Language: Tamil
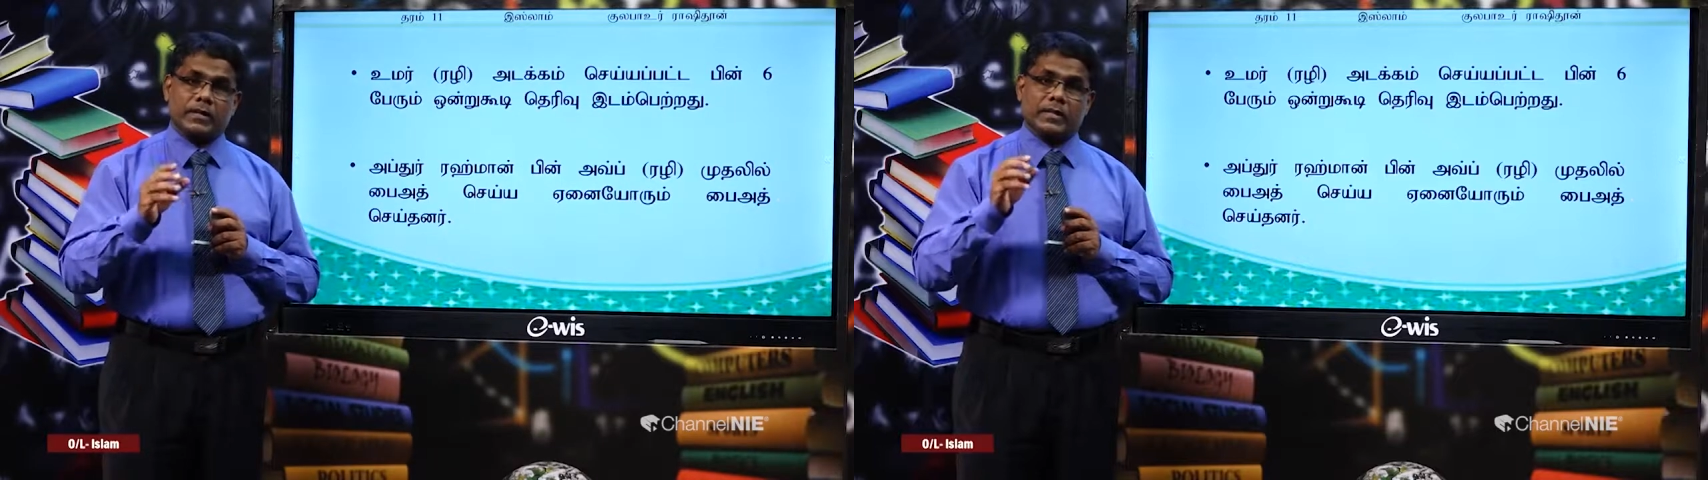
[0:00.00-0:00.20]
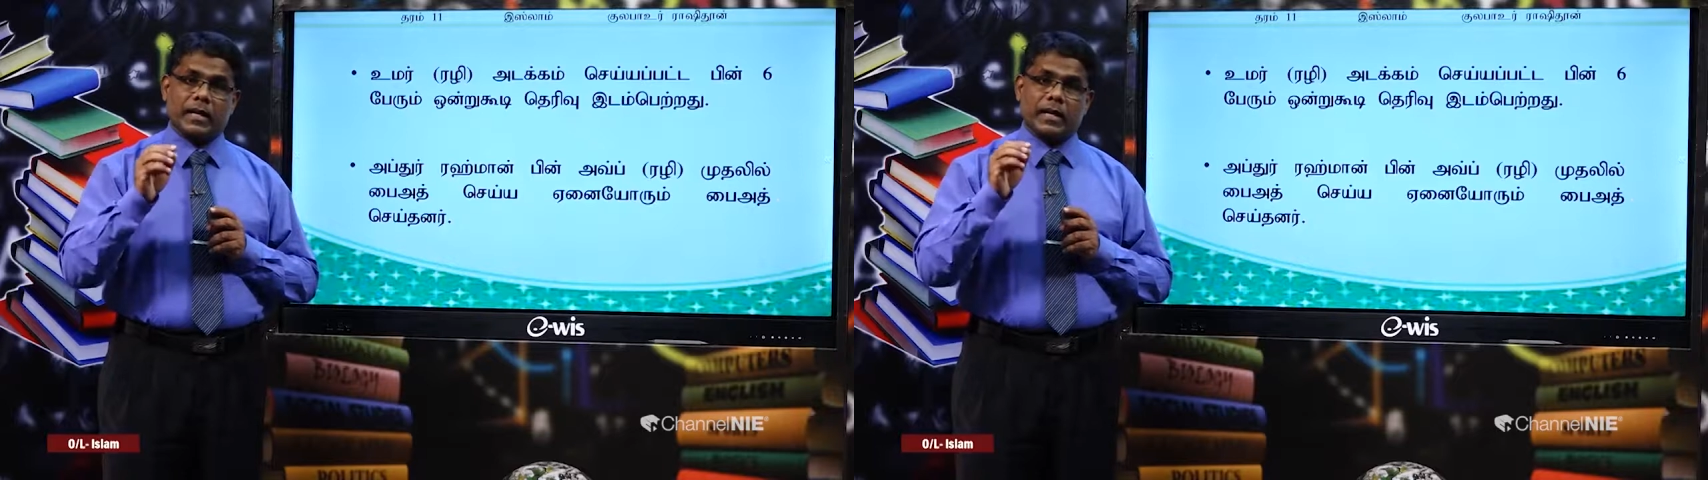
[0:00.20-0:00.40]

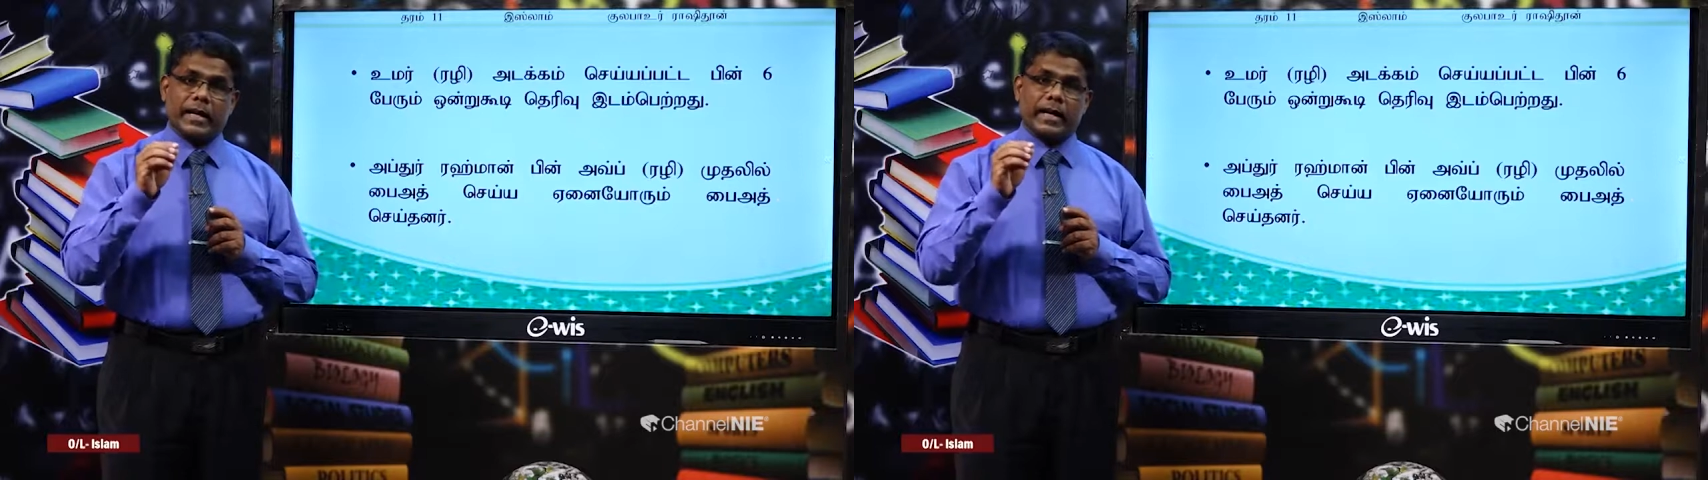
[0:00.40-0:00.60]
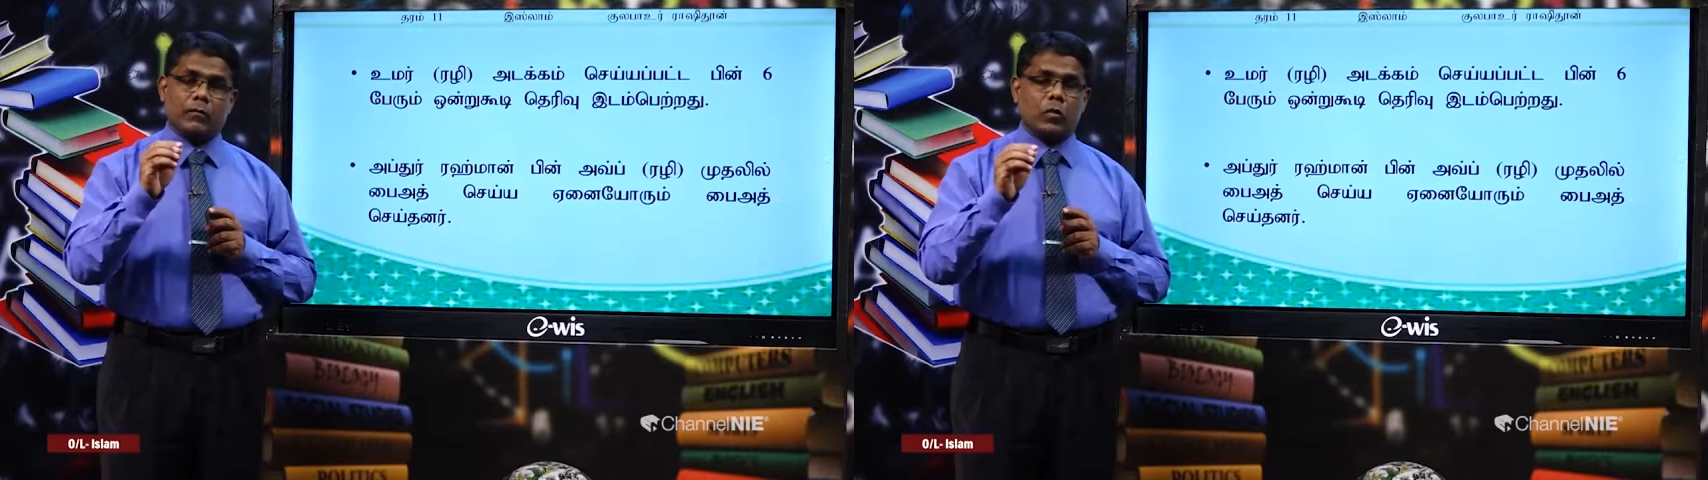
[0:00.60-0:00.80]
சில
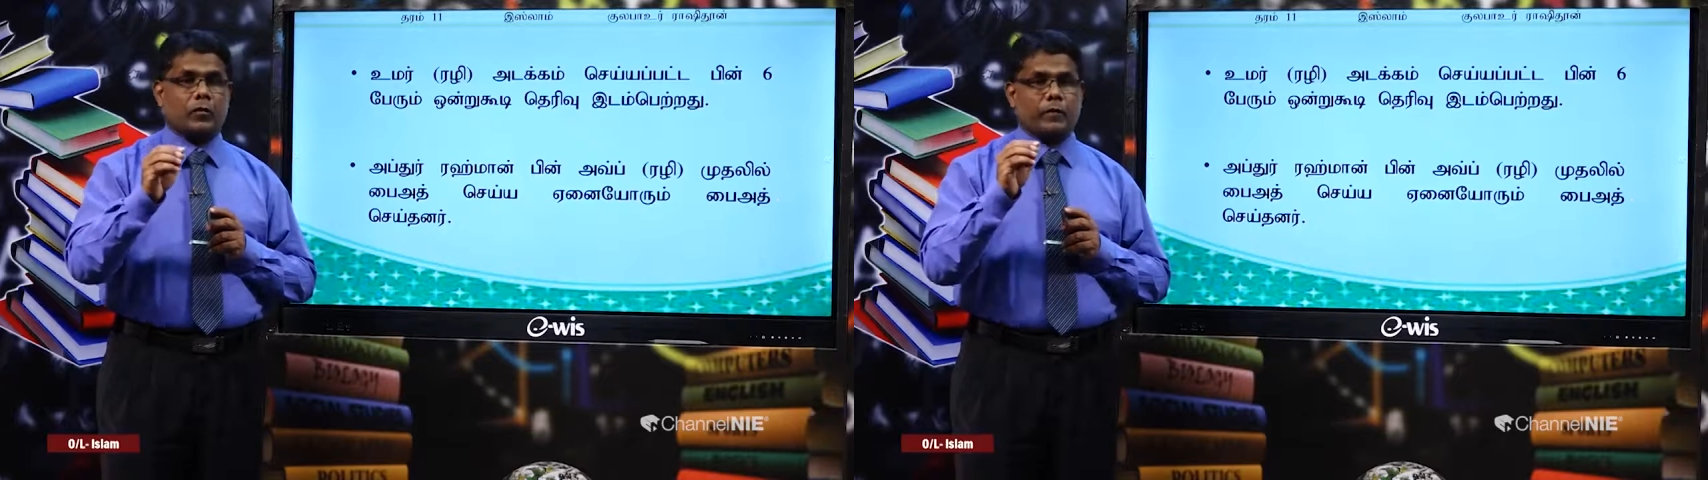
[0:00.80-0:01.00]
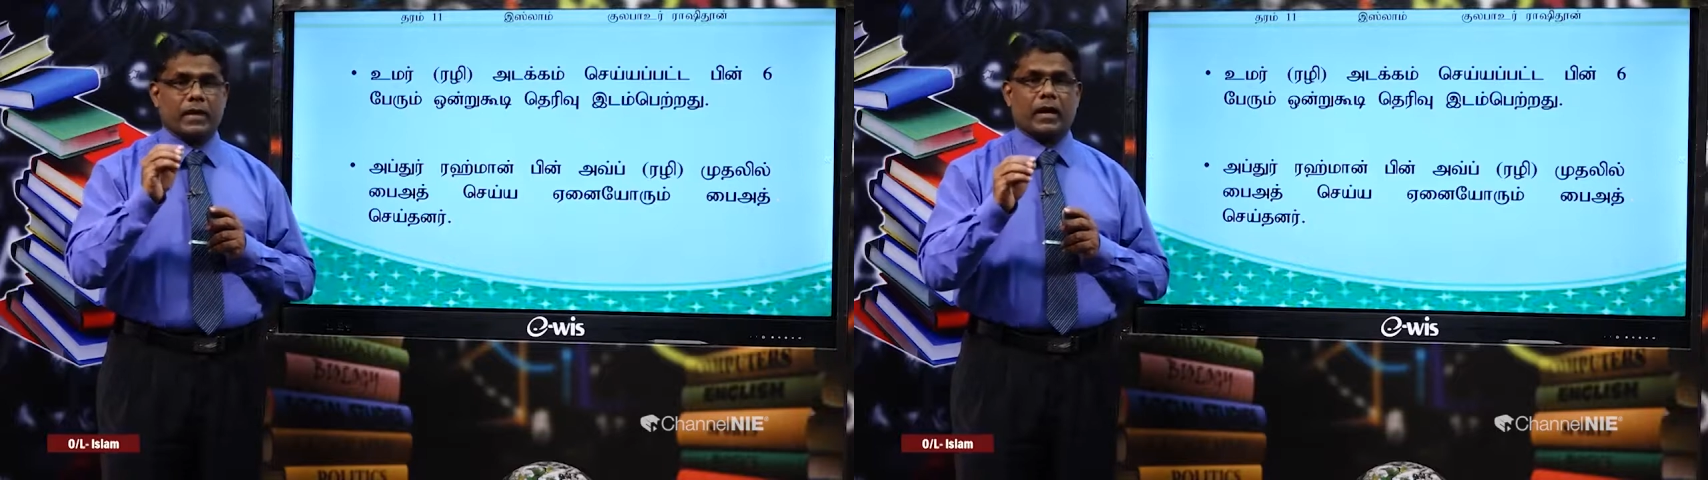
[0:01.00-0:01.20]
நேரம் ஒரு
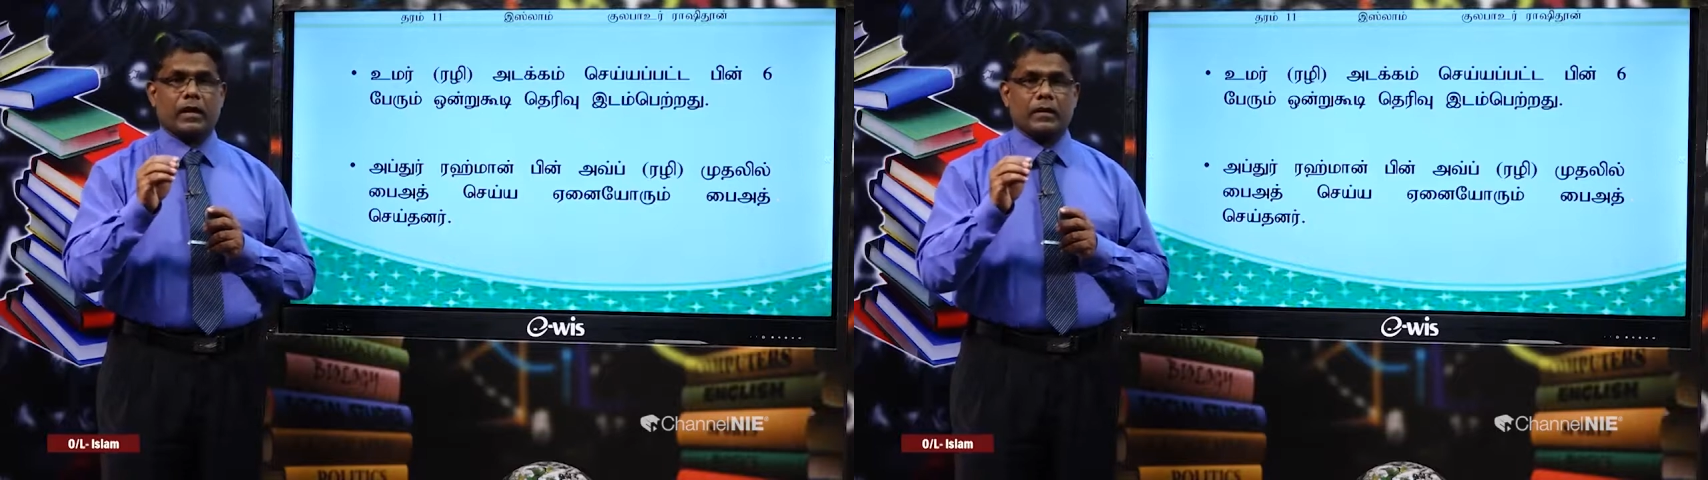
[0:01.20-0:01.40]
வினா